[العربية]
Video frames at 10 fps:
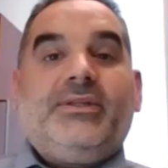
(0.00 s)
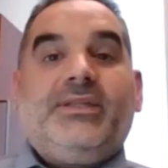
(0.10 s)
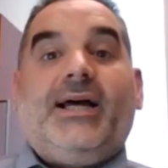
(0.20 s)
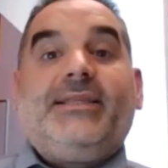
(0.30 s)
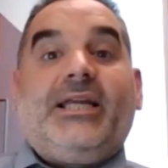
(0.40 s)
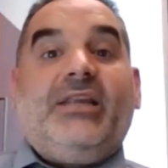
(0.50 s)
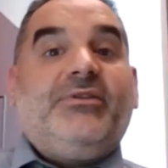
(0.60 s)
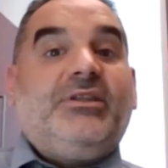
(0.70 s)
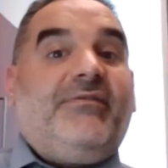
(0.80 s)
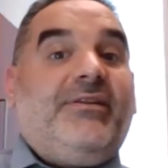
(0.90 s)
هو صراحه ولكن تعريف
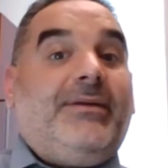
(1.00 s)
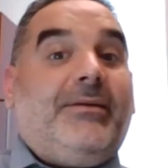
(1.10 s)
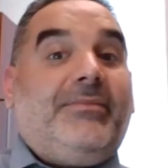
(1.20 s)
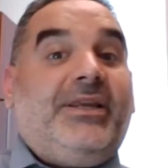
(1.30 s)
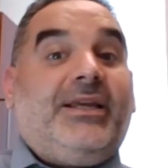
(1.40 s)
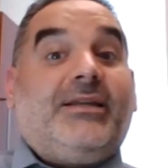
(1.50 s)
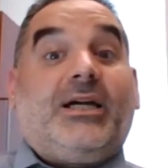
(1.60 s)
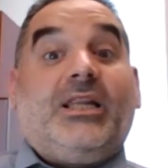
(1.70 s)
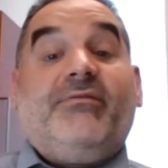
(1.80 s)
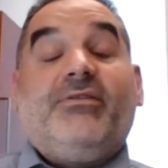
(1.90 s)
النقطة الطفل بامريكا
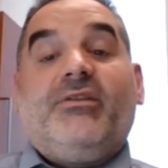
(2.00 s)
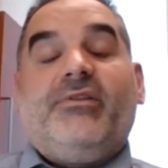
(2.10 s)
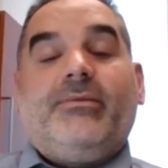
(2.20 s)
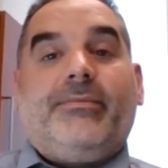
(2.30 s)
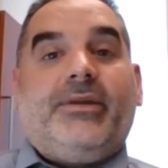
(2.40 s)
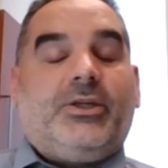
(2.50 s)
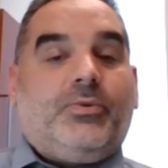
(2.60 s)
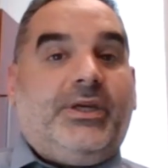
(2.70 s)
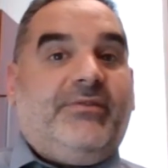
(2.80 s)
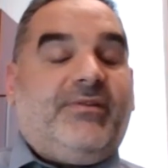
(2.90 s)
تعريف الطفل بامريكا
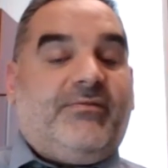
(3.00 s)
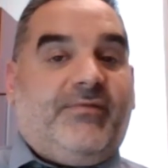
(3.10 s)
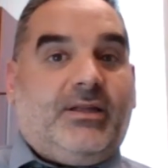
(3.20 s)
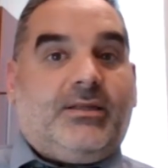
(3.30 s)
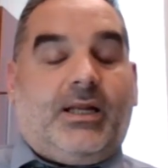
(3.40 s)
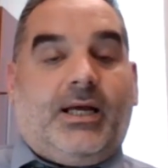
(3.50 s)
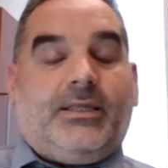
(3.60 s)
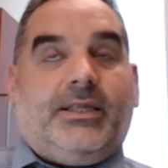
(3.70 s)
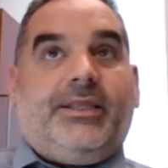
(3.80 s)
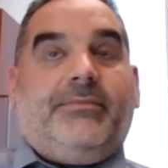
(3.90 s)
شوي فضفاض صراحه
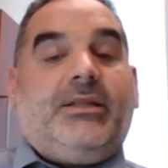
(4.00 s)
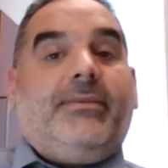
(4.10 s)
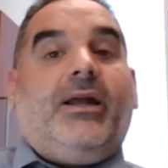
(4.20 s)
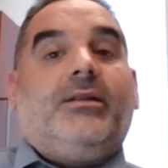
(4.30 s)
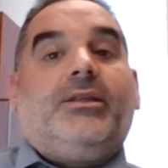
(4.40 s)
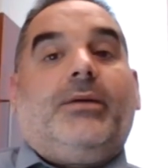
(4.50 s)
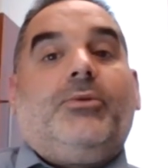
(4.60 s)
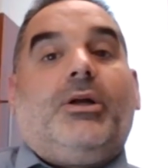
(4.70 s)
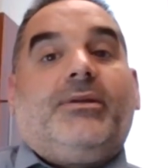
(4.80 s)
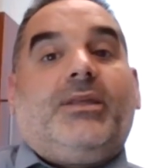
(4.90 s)
يعني مثل ما قلت انت
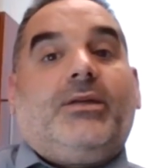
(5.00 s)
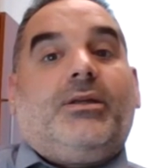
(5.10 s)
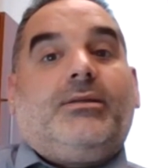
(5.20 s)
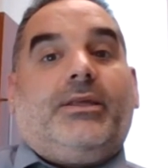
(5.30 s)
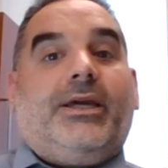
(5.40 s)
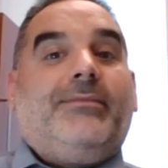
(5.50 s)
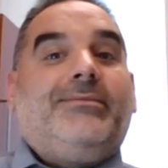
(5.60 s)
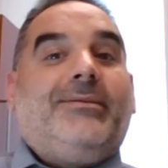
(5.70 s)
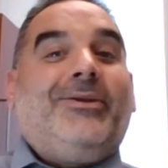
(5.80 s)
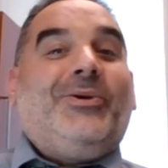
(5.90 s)
عمره 14 سنه يعني انا
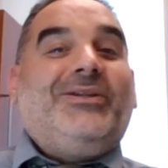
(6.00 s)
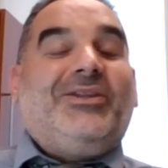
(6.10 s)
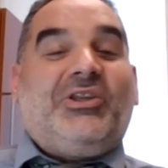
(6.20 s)
بزمان